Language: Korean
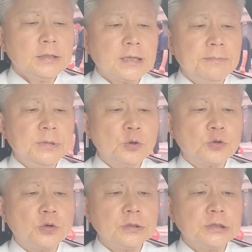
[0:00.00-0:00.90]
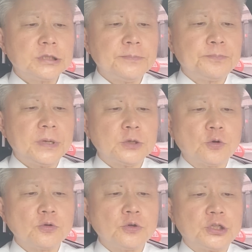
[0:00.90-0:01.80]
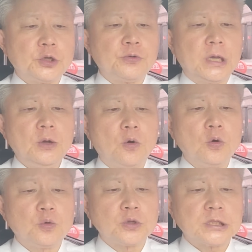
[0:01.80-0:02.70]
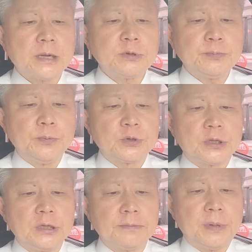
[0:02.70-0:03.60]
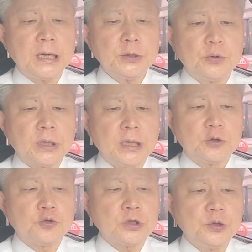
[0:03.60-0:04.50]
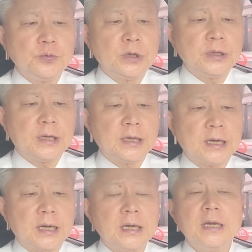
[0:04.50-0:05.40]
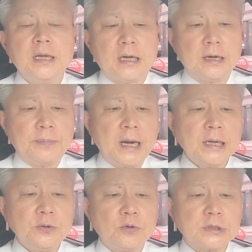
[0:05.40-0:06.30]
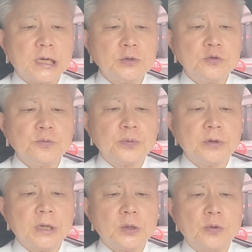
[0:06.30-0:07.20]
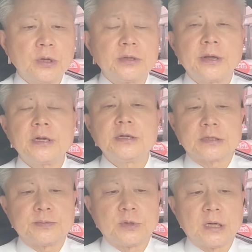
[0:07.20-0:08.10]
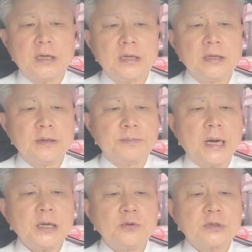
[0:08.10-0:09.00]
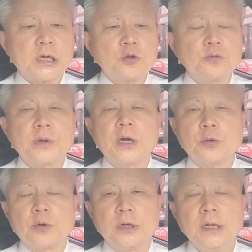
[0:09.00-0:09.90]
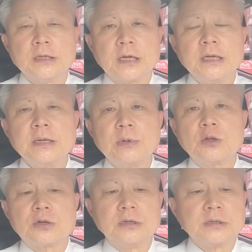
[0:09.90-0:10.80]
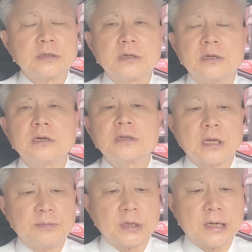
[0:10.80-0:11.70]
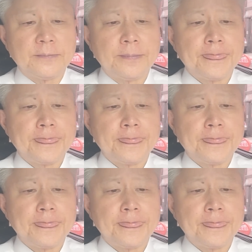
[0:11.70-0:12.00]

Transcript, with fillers: 자 민노총 집회 종료 직후에 오후 2시 30분부터는 8.15 대회 추진위원회가 8.15 아, 자주평화통일대회를 열었습니다. 이8.15 자주평화통일 자, 이름이 아주 그, 그럴듯합니다.